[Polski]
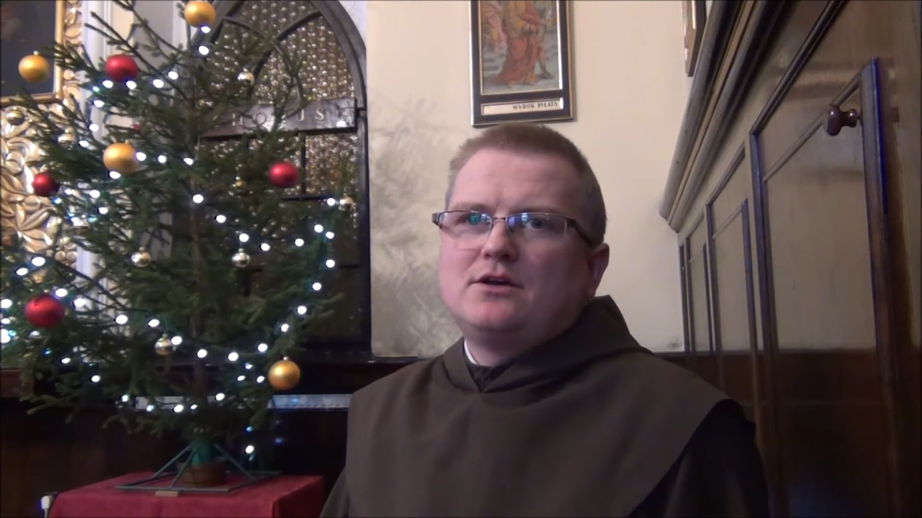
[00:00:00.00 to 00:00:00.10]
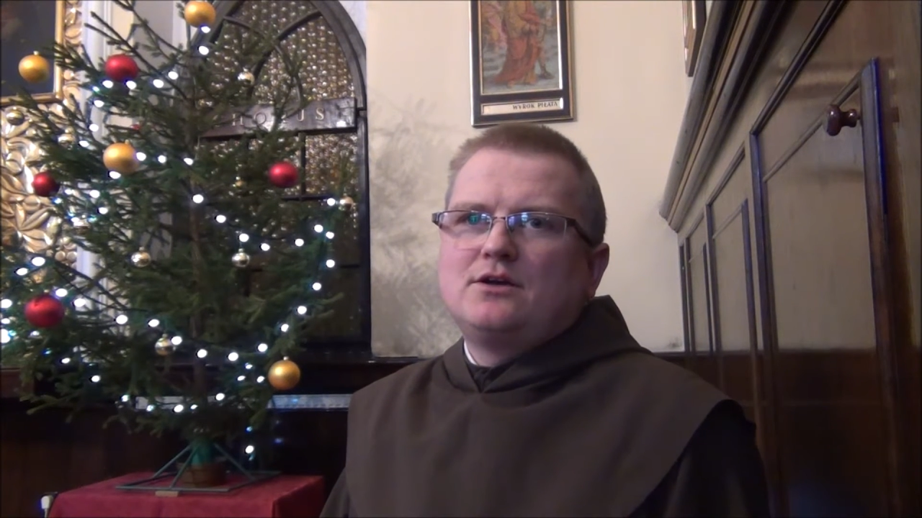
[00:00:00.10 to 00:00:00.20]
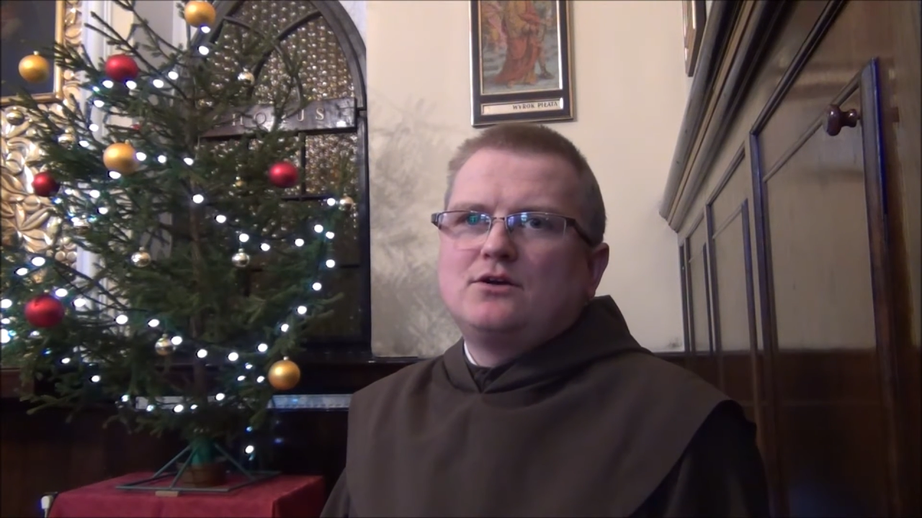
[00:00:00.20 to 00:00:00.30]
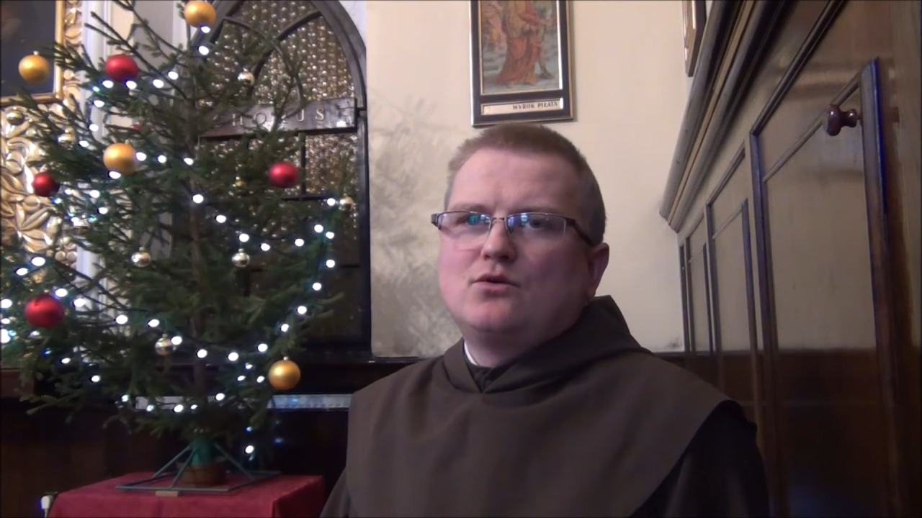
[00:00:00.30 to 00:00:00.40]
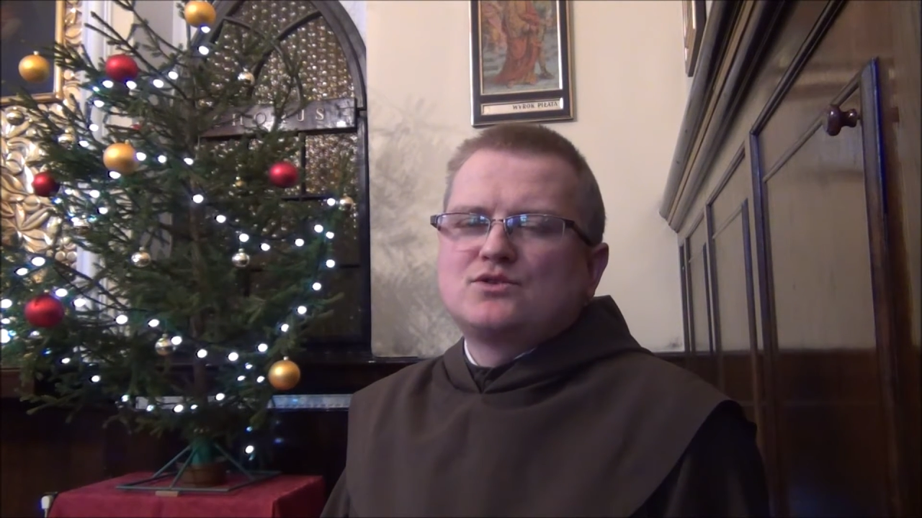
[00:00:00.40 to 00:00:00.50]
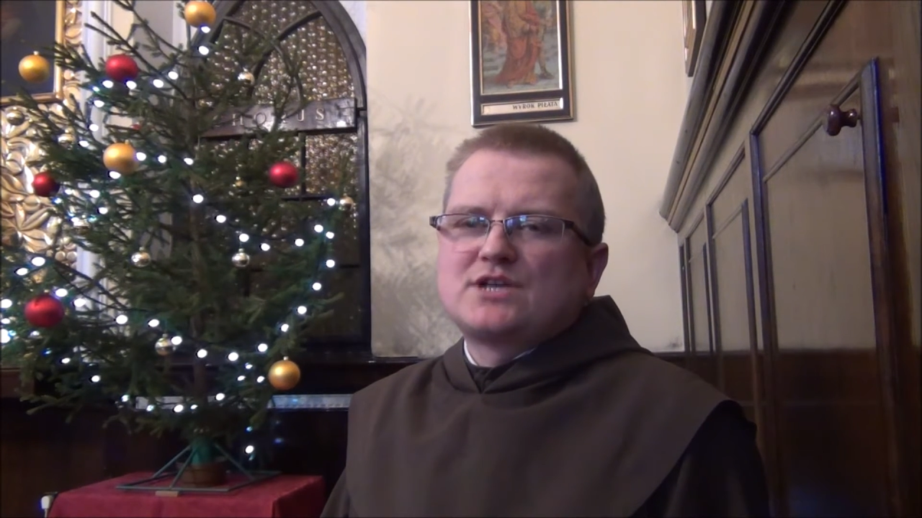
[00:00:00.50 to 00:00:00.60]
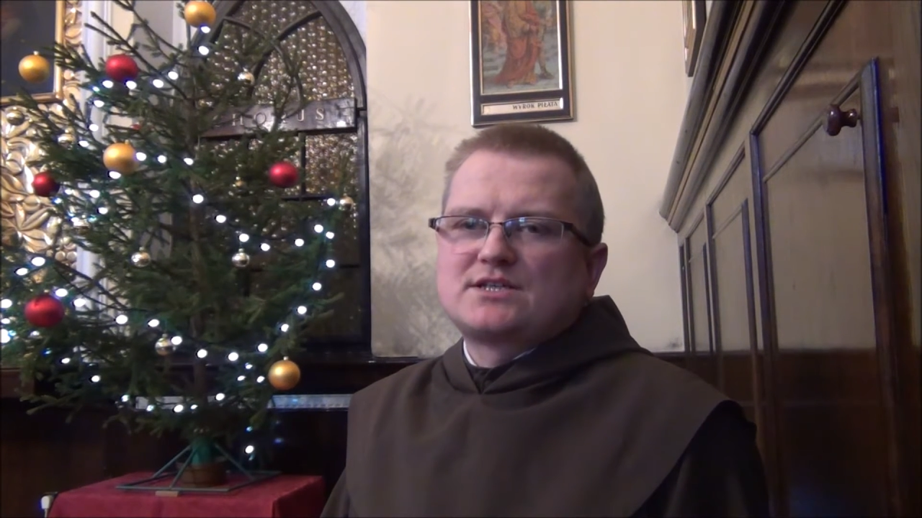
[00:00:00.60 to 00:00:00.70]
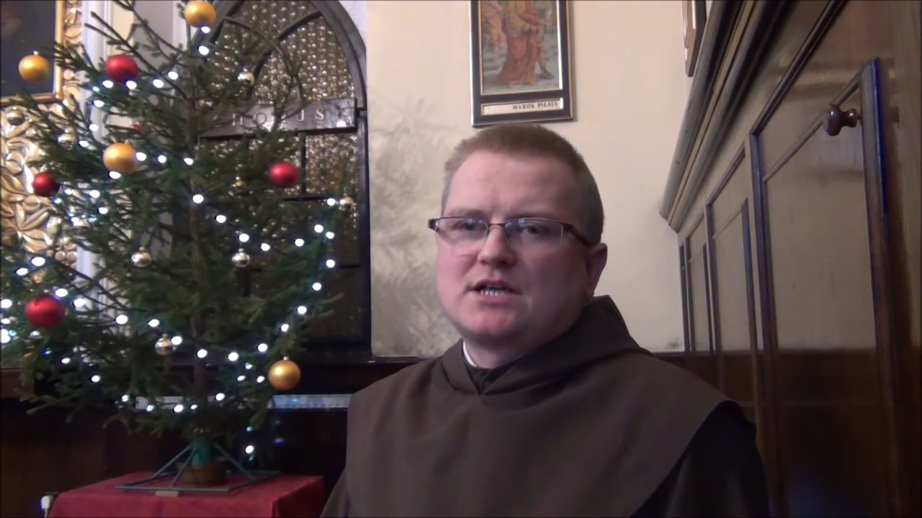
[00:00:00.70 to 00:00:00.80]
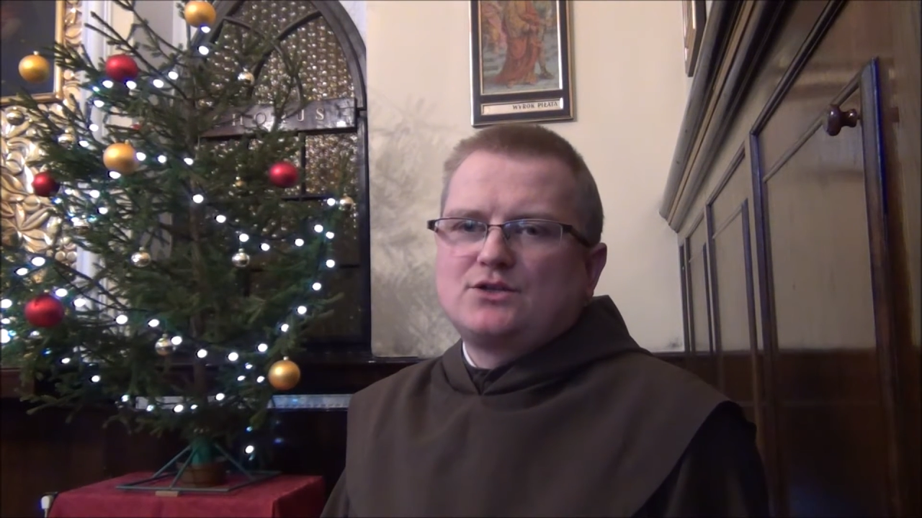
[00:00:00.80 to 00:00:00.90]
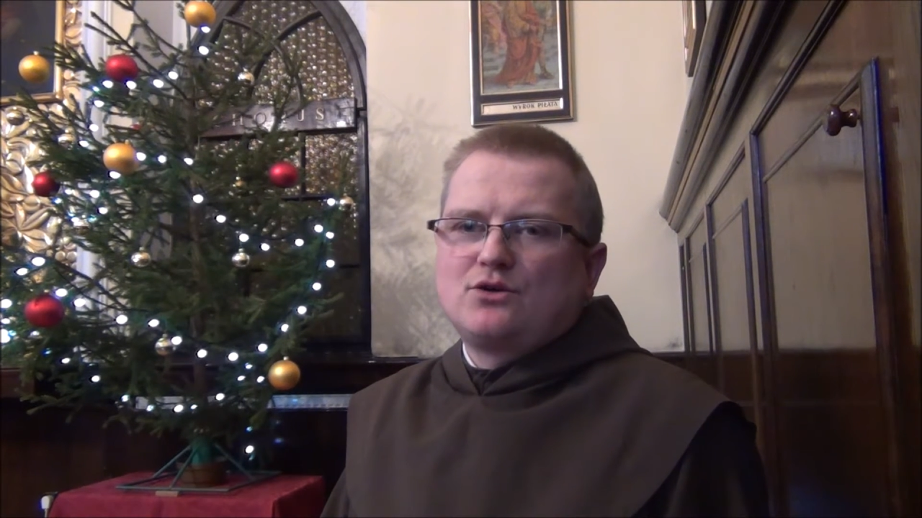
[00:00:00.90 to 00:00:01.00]
y,
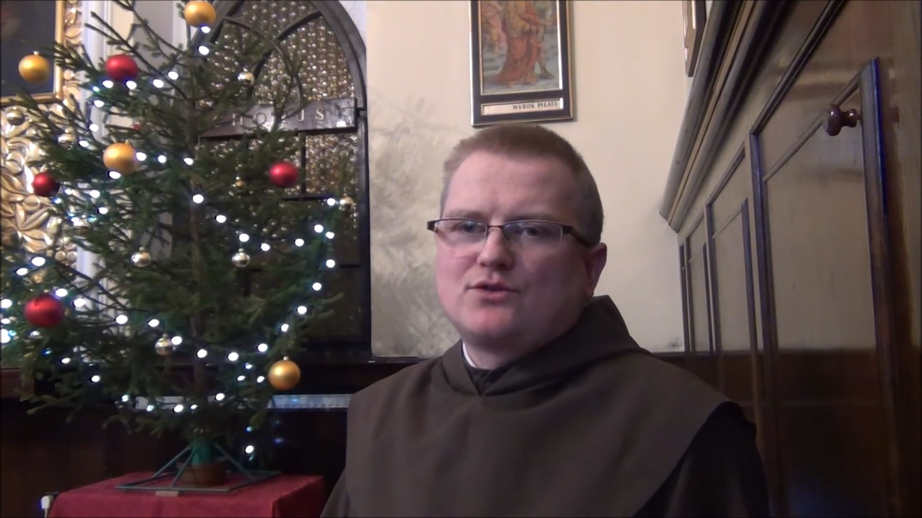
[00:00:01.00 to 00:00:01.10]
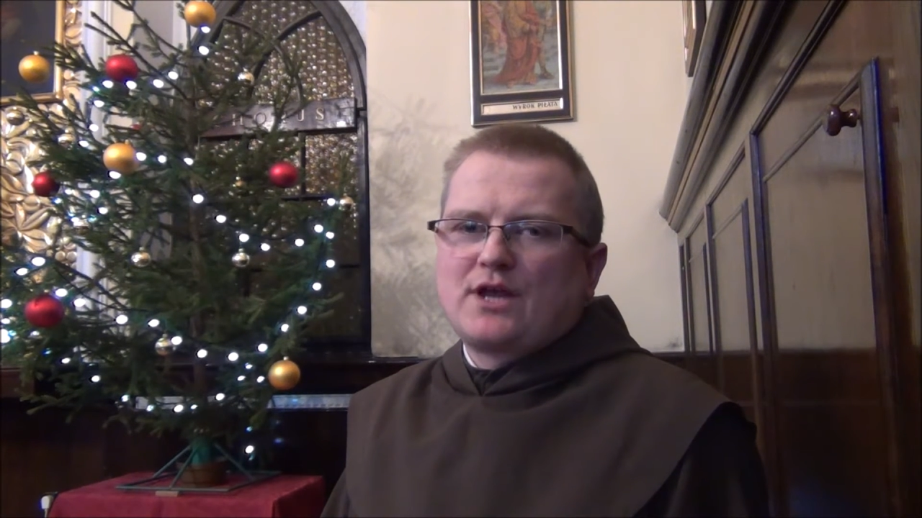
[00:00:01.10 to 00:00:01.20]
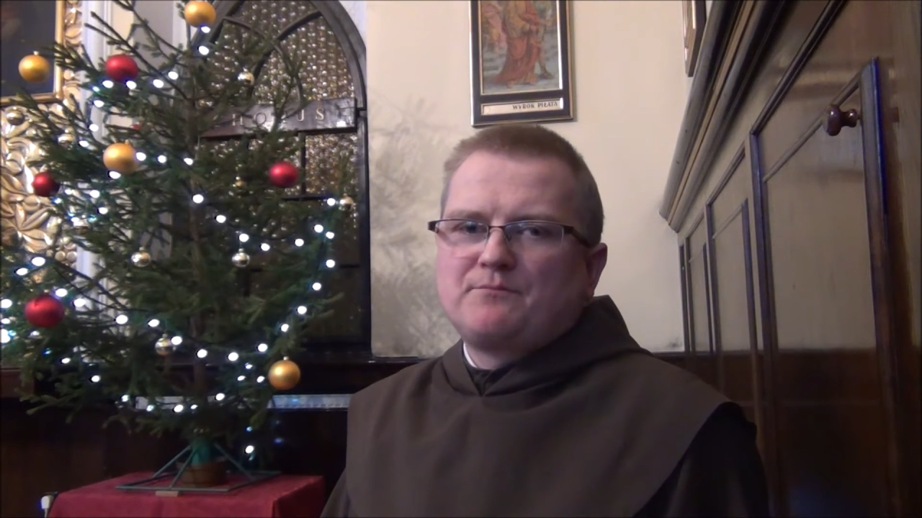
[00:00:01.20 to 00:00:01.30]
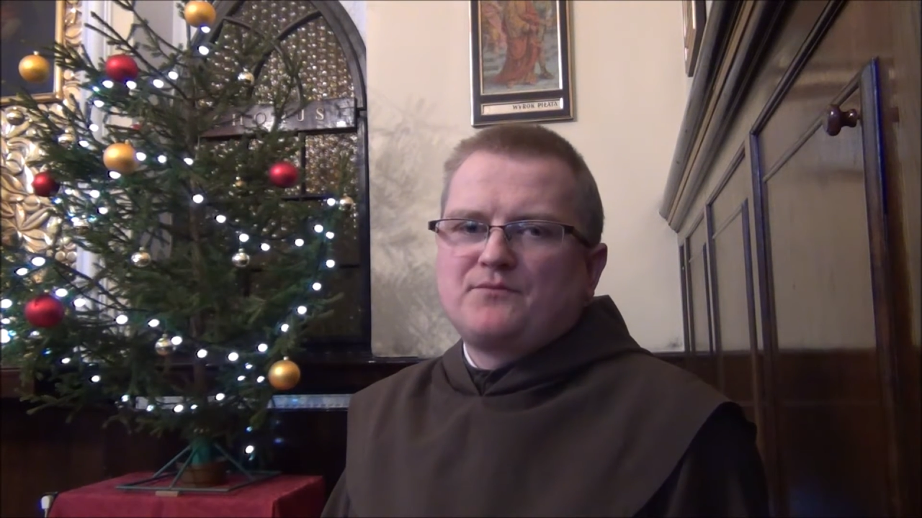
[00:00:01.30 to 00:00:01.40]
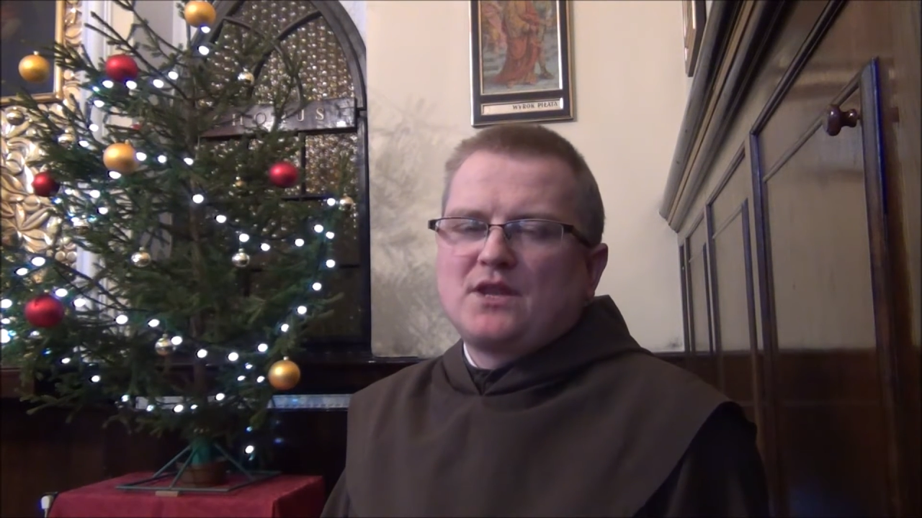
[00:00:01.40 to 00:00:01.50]
uzasadniona